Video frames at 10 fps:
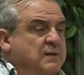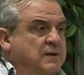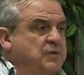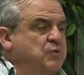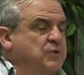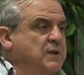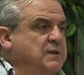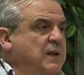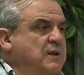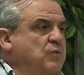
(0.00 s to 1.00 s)
después de
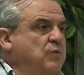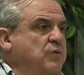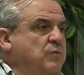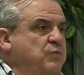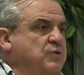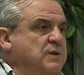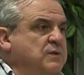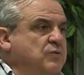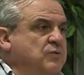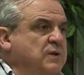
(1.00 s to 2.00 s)
esta resolución, pues
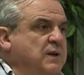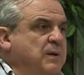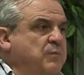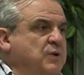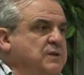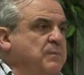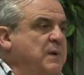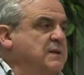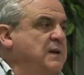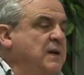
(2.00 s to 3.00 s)
esto tiene que ponerse en
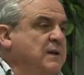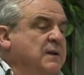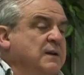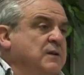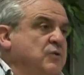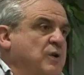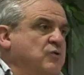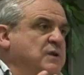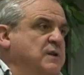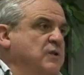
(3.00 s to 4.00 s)
marcha y otra
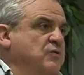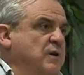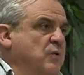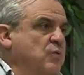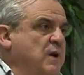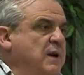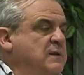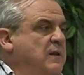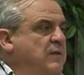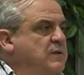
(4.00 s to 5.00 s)
cosa es que ellos recurran
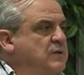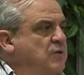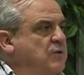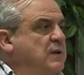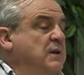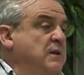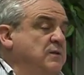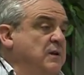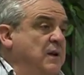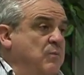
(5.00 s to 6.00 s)
esta decisión y,
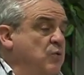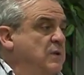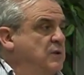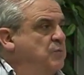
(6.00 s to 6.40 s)
la multa,